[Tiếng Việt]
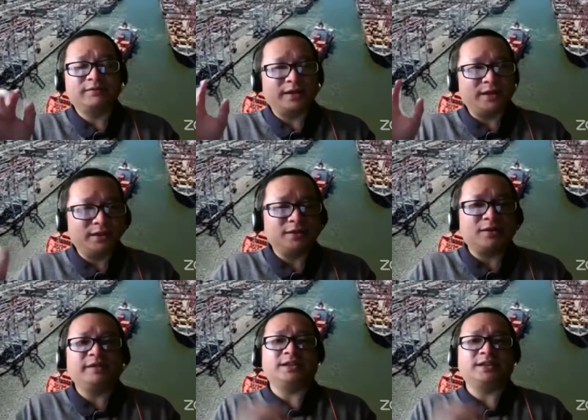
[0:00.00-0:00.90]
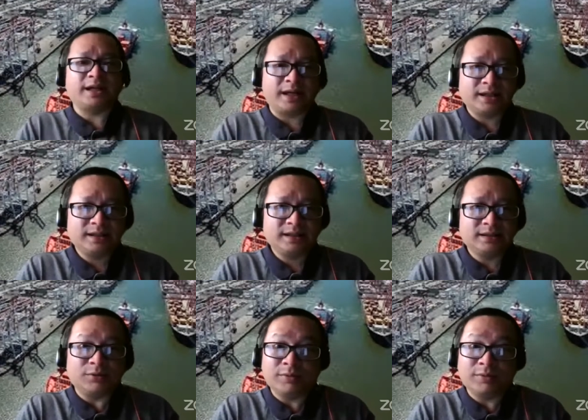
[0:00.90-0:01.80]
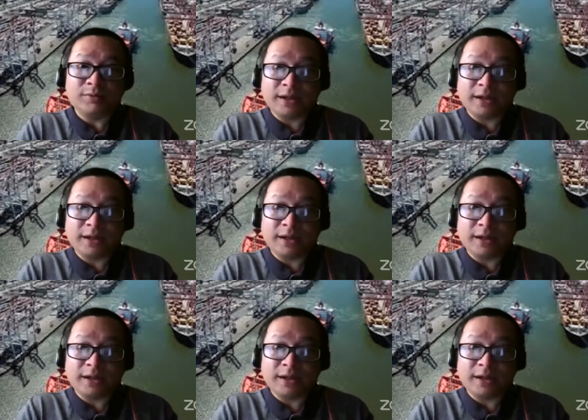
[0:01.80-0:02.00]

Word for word: và những người có visa khác đúng không